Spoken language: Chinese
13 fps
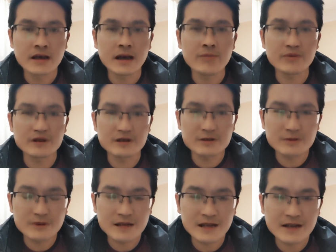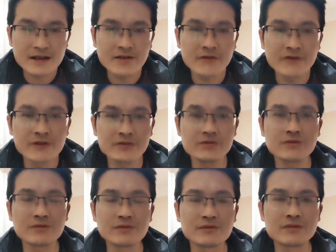它不是说它这个蜂
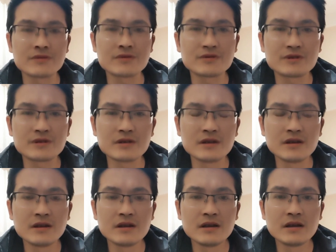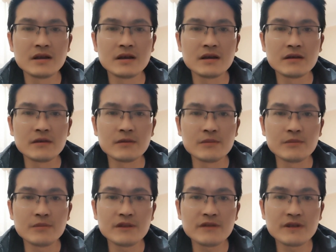种就是，呃，
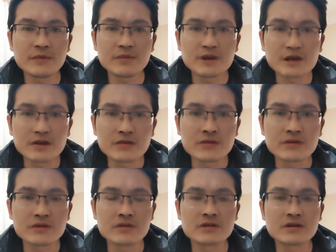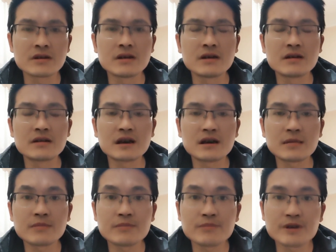蜜蜂的品种就是这个，它
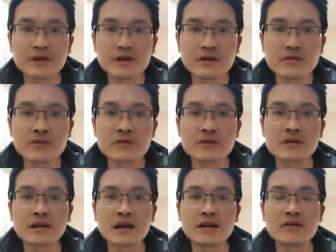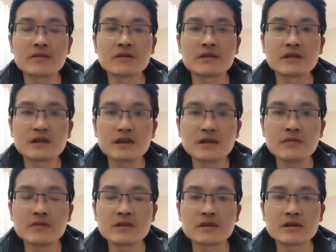品种是按照你地
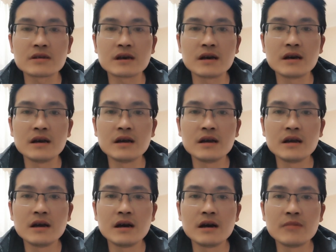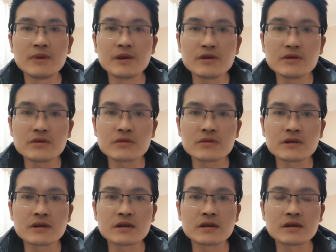域性的，啊，没有
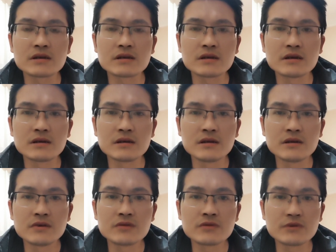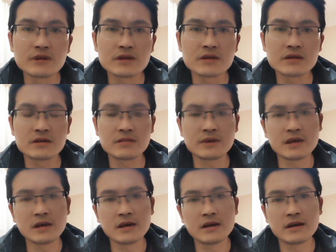说这个这个种类是什么
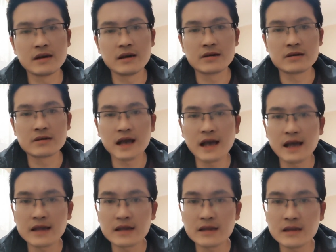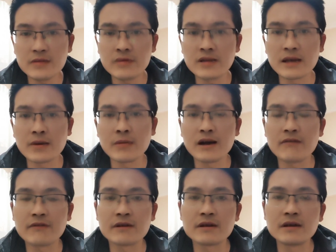样啊，是按地域来
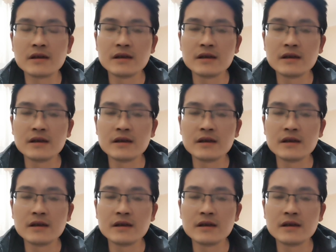划分。